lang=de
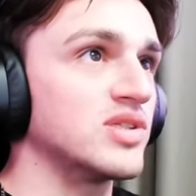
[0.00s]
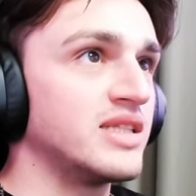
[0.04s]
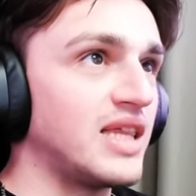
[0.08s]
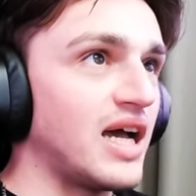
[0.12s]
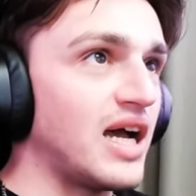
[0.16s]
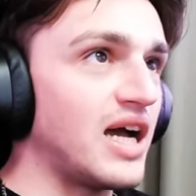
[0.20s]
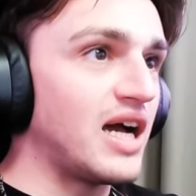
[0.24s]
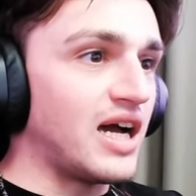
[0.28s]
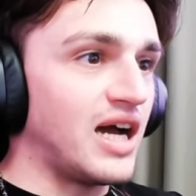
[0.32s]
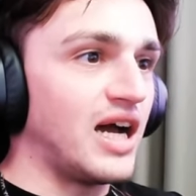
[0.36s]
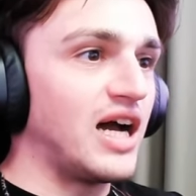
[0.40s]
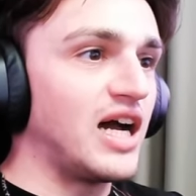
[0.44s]
Da
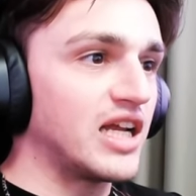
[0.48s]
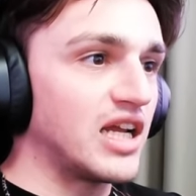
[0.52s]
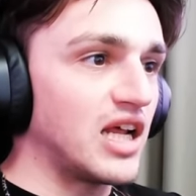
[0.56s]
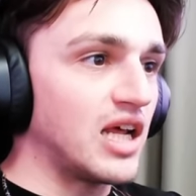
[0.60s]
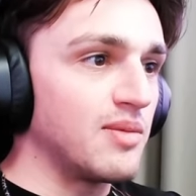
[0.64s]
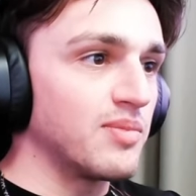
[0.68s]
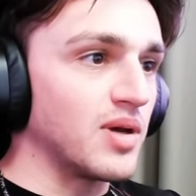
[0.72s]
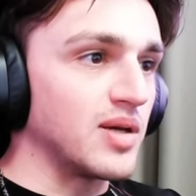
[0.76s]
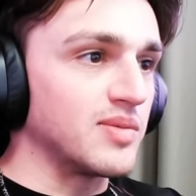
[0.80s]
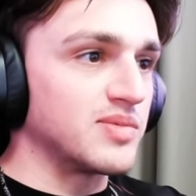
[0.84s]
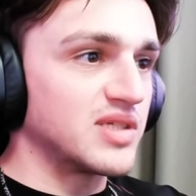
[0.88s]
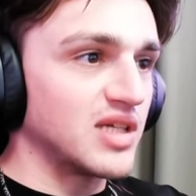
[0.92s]
ah, hart
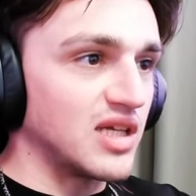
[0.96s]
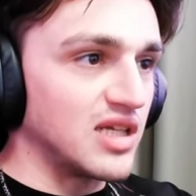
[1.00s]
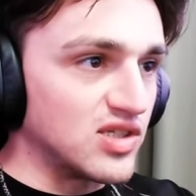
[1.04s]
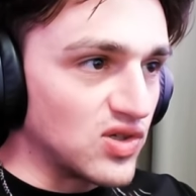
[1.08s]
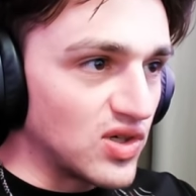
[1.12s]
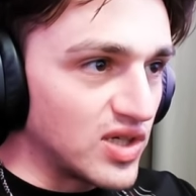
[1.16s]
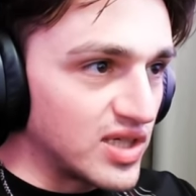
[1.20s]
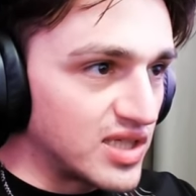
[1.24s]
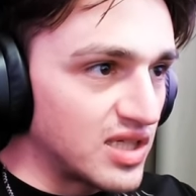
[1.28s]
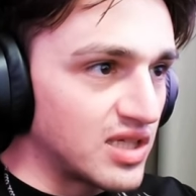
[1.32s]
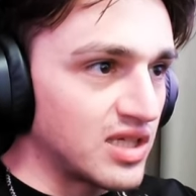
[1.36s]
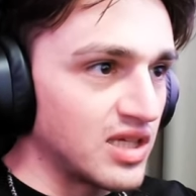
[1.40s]
anbremsen, also
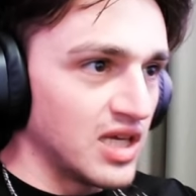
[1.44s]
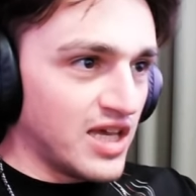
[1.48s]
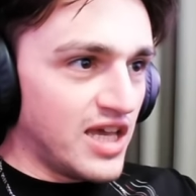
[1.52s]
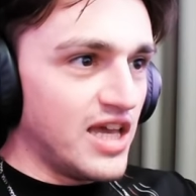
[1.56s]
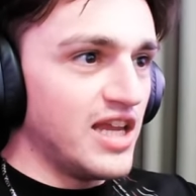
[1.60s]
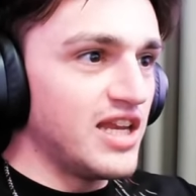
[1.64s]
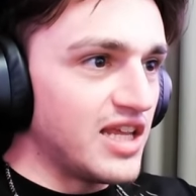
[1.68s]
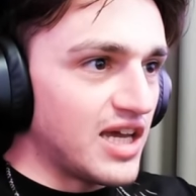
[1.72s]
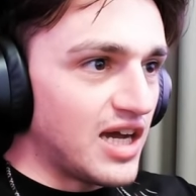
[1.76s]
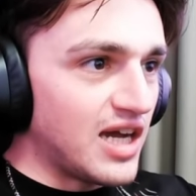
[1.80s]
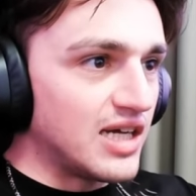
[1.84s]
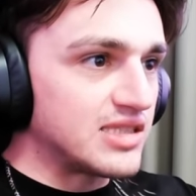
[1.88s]
richtig
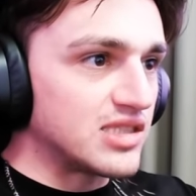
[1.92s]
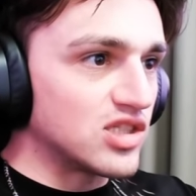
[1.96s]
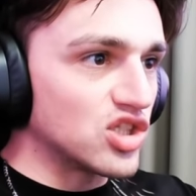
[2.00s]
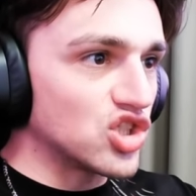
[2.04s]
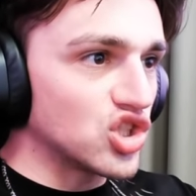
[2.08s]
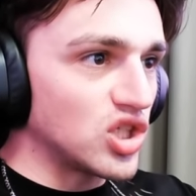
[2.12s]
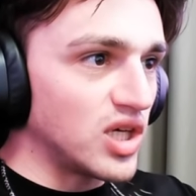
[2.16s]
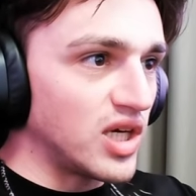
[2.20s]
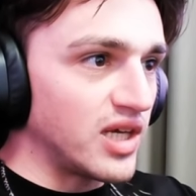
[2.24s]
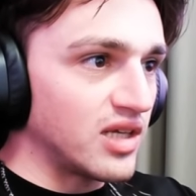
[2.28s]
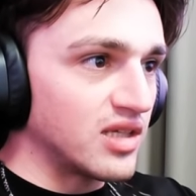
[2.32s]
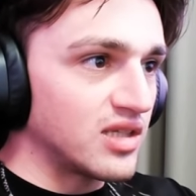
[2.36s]
in die Eisen
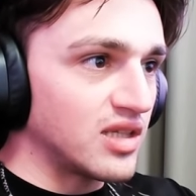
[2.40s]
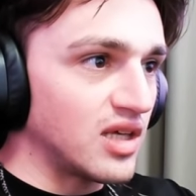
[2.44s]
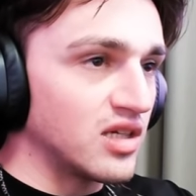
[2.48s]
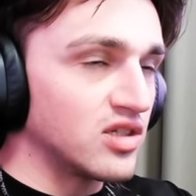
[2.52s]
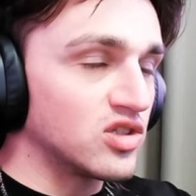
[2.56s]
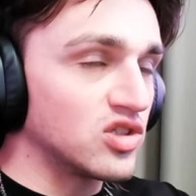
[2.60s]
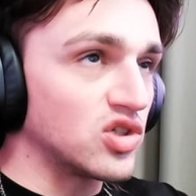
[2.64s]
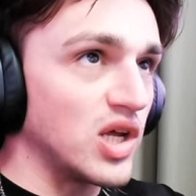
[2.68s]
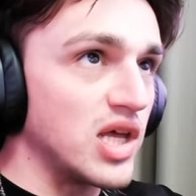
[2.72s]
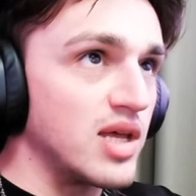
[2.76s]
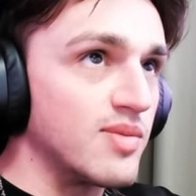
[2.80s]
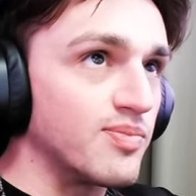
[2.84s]
steigen, dann
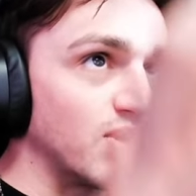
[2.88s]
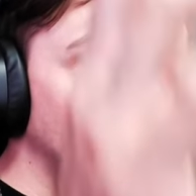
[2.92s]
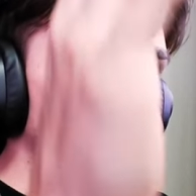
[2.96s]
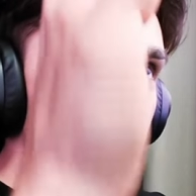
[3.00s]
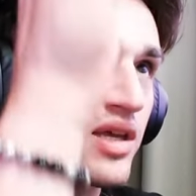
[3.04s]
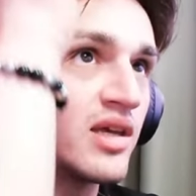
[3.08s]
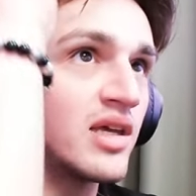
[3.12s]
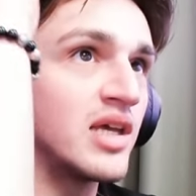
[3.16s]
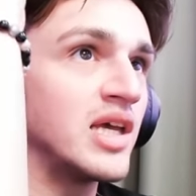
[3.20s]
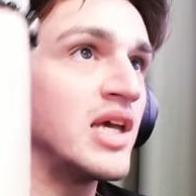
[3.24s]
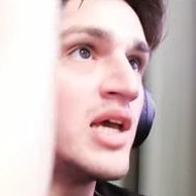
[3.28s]
Trail Trailbreaken